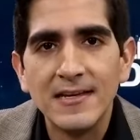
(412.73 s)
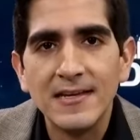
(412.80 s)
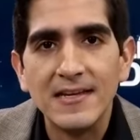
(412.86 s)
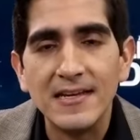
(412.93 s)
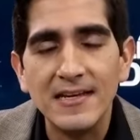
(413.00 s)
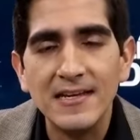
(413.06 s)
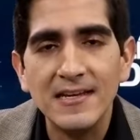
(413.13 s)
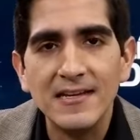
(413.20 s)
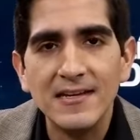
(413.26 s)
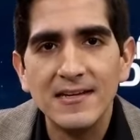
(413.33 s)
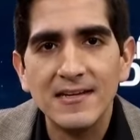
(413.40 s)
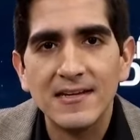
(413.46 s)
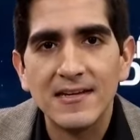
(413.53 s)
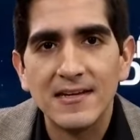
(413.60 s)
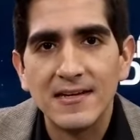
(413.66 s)

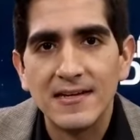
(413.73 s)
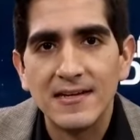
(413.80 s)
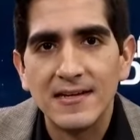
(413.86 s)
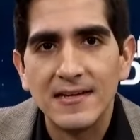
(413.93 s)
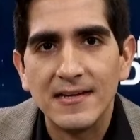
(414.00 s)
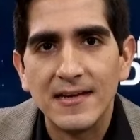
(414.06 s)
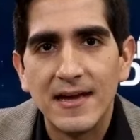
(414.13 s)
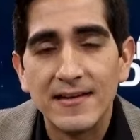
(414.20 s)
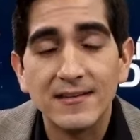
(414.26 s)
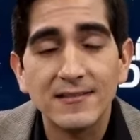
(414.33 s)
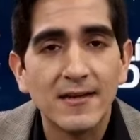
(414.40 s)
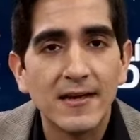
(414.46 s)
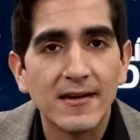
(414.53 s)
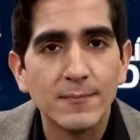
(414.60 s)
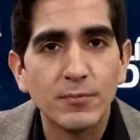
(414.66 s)
Y eh, ayer
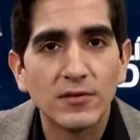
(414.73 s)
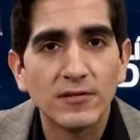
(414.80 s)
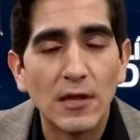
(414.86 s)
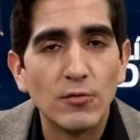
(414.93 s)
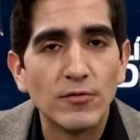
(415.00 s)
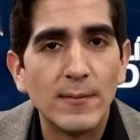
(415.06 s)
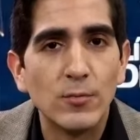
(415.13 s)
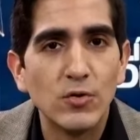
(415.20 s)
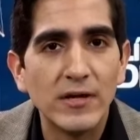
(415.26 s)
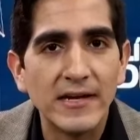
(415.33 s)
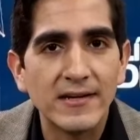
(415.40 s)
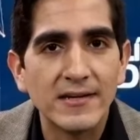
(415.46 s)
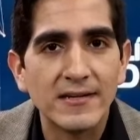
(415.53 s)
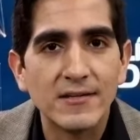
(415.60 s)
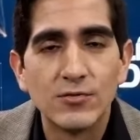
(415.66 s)
se ha reportado una
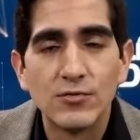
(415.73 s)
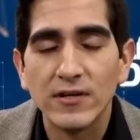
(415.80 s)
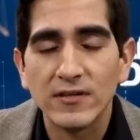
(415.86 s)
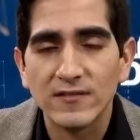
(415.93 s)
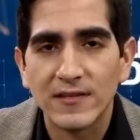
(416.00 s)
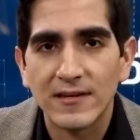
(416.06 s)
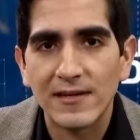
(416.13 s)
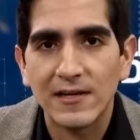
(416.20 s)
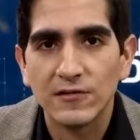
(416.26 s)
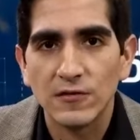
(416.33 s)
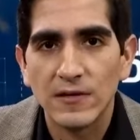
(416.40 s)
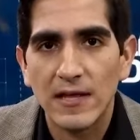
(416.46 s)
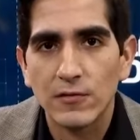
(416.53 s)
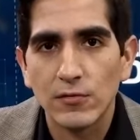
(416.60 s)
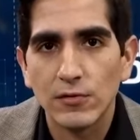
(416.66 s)
mujer, no está
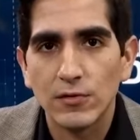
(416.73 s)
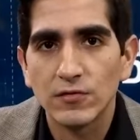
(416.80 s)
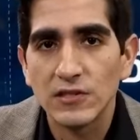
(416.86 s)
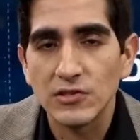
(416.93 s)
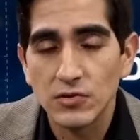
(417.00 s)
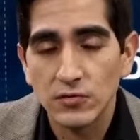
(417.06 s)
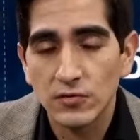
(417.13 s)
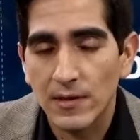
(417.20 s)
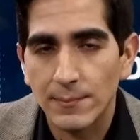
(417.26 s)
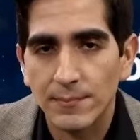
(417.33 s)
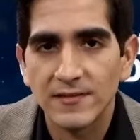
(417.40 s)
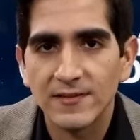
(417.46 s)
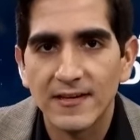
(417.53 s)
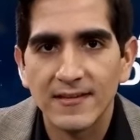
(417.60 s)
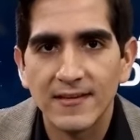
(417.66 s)
relacionada con los hechos, a
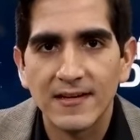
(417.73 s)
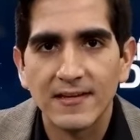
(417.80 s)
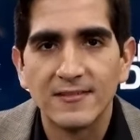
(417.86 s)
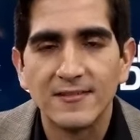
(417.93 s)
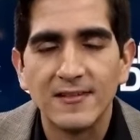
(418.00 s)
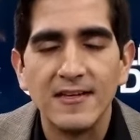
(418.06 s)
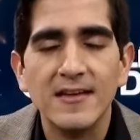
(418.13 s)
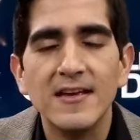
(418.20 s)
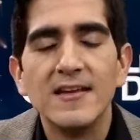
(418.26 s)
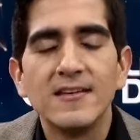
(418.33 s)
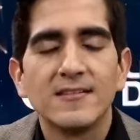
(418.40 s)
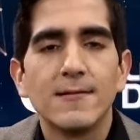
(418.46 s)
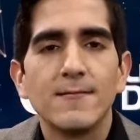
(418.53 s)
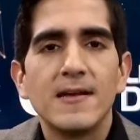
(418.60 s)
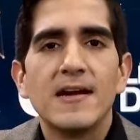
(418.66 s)
pesar de que así
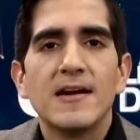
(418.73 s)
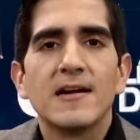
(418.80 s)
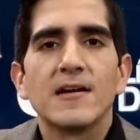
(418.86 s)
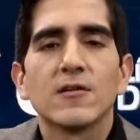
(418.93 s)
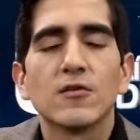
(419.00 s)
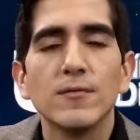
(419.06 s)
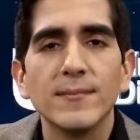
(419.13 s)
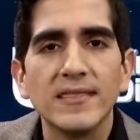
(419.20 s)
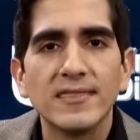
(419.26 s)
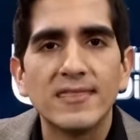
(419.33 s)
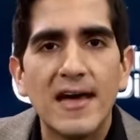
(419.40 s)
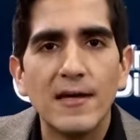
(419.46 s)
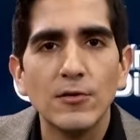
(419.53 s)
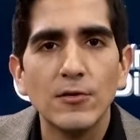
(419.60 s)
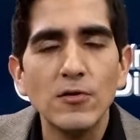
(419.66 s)
se había
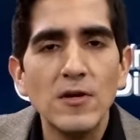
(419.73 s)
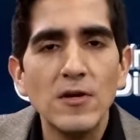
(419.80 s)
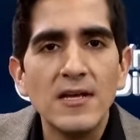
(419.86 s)
comentado.